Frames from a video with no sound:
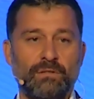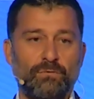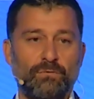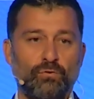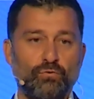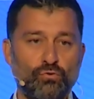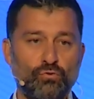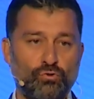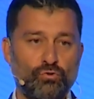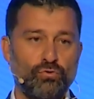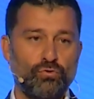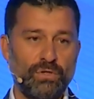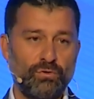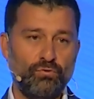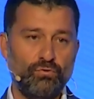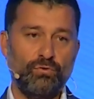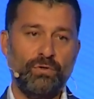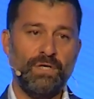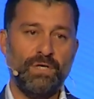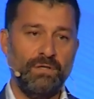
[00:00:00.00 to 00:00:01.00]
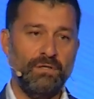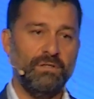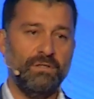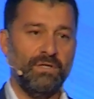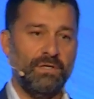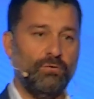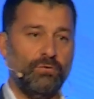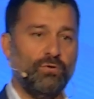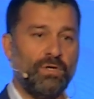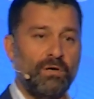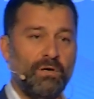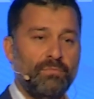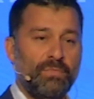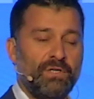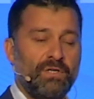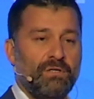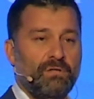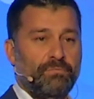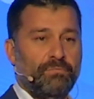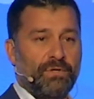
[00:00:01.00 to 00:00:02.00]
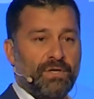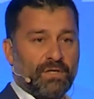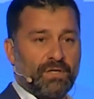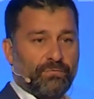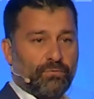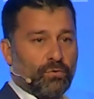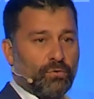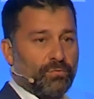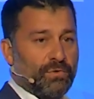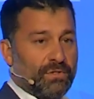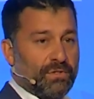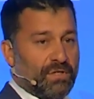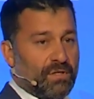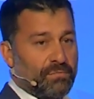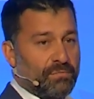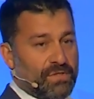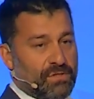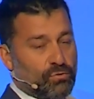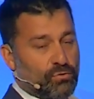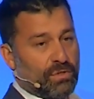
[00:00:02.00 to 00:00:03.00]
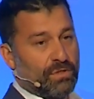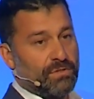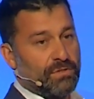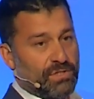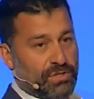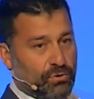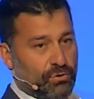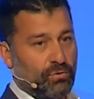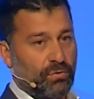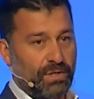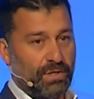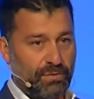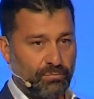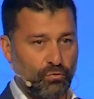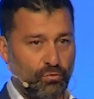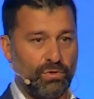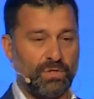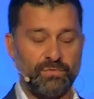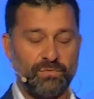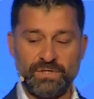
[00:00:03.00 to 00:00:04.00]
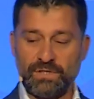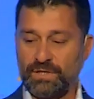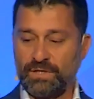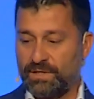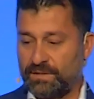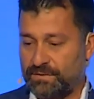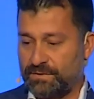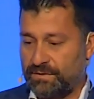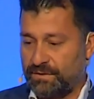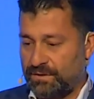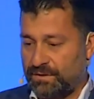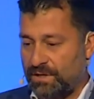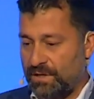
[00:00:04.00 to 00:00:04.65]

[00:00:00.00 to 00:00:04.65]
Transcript: konusunda Türkiye'nin en önemli platformlarından birisi olan İşkoli'yi bünyemize kattık.